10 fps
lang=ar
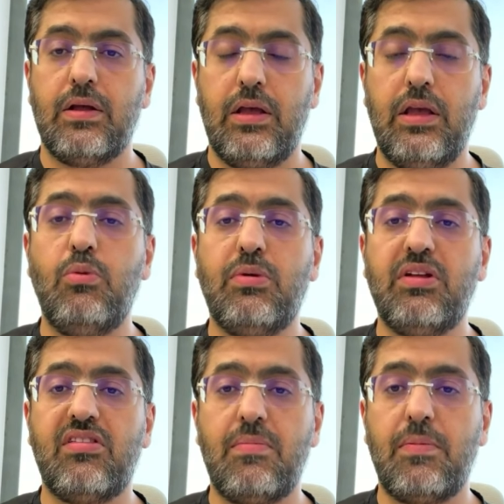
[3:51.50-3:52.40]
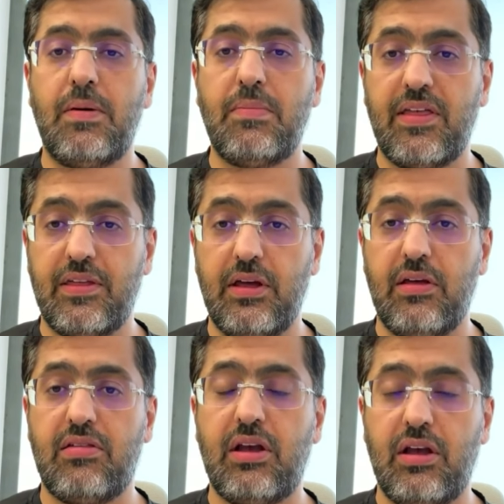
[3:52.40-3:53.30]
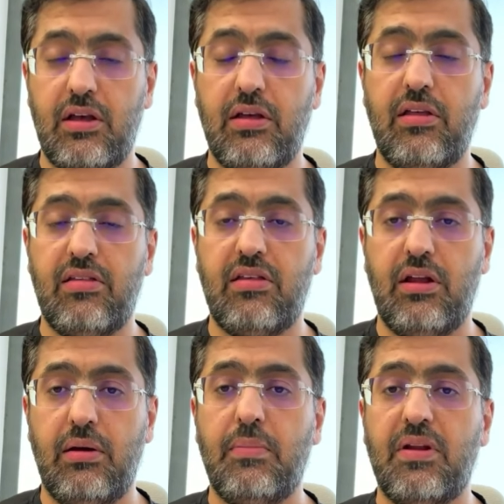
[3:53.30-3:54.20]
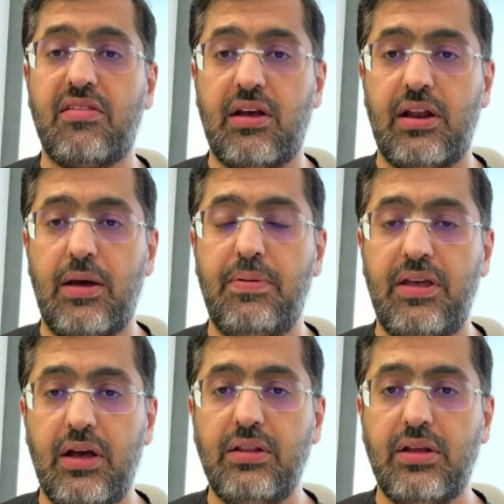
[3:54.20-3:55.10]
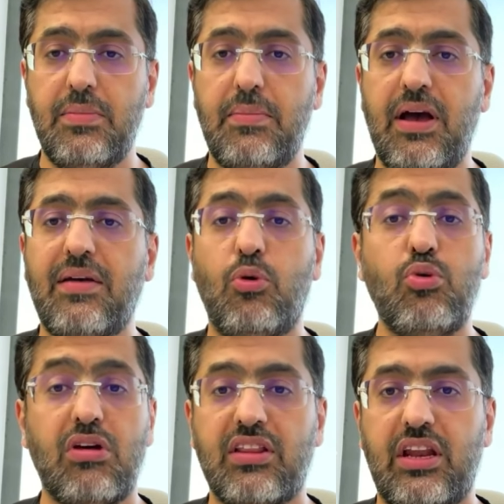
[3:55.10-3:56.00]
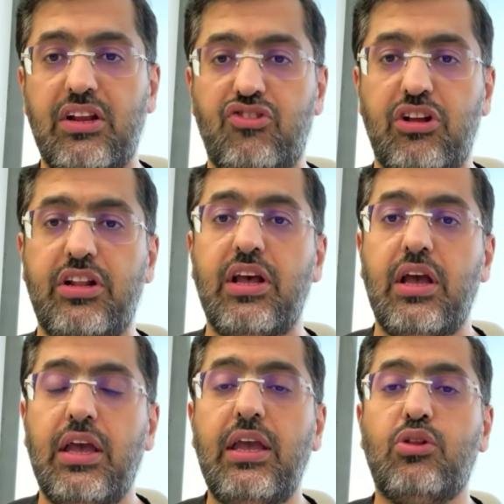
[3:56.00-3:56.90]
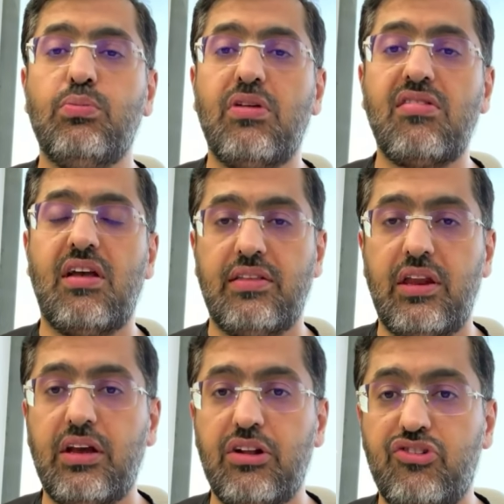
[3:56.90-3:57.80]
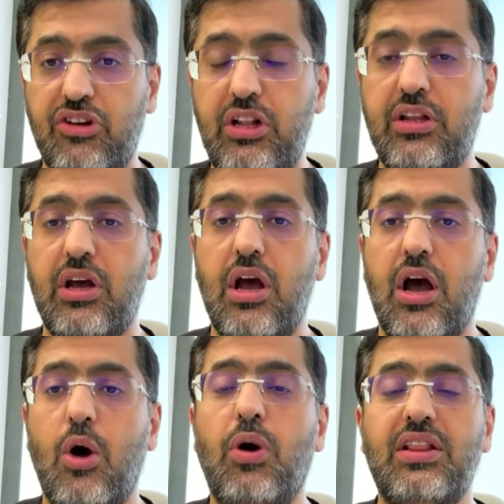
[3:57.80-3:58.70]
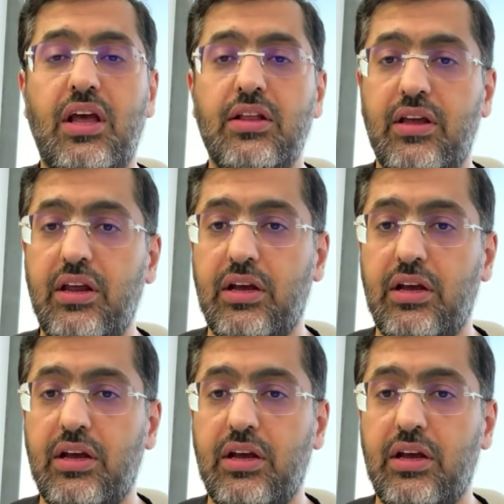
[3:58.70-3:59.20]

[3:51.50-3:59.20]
هي ممكن تسبب امراض آه، استق... آه، آه، امراض استقلابيه تمام مو سرطان الجلد هي تمتص عن طريق الجلد او حتى عن طريق